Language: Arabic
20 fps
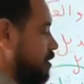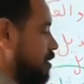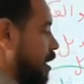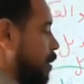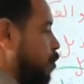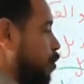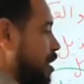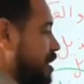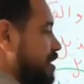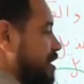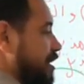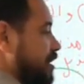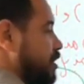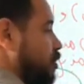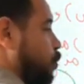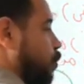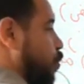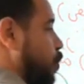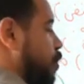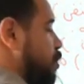طب wasn't
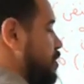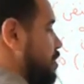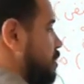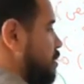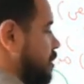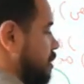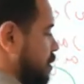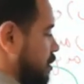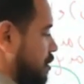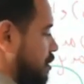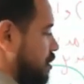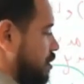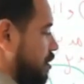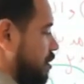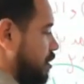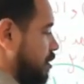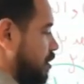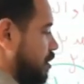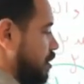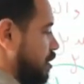was
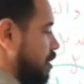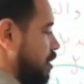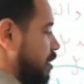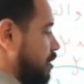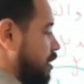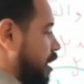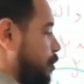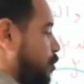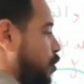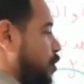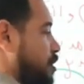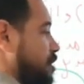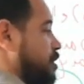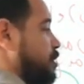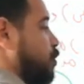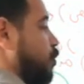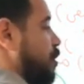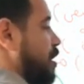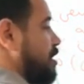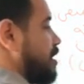طب was
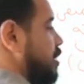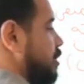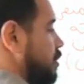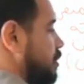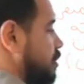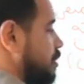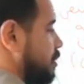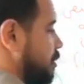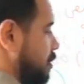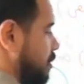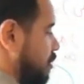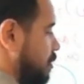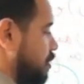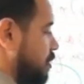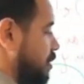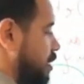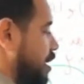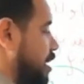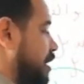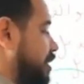wasn't
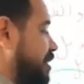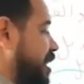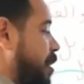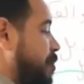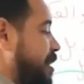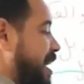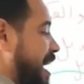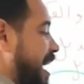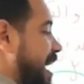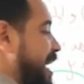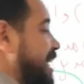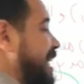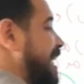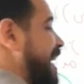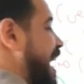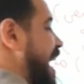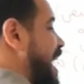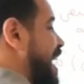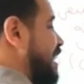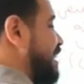طب كان
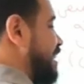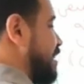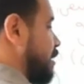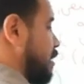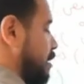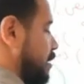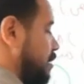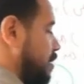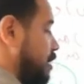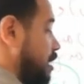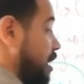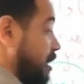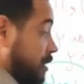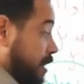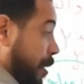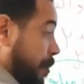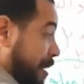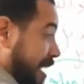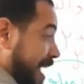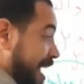كانت
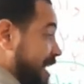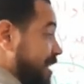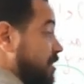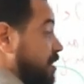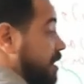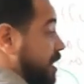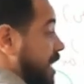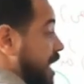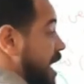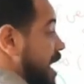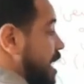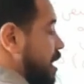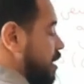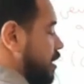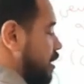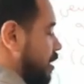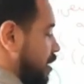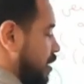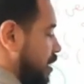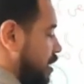طب كانت
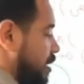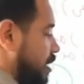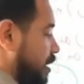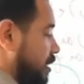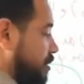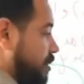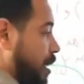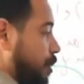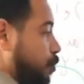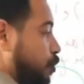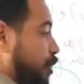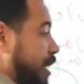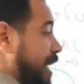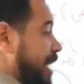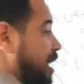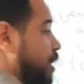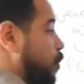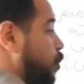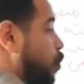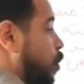كان طب
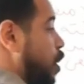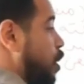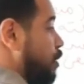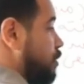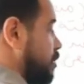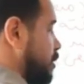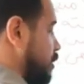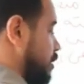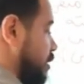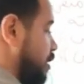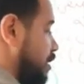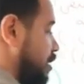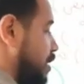will وونت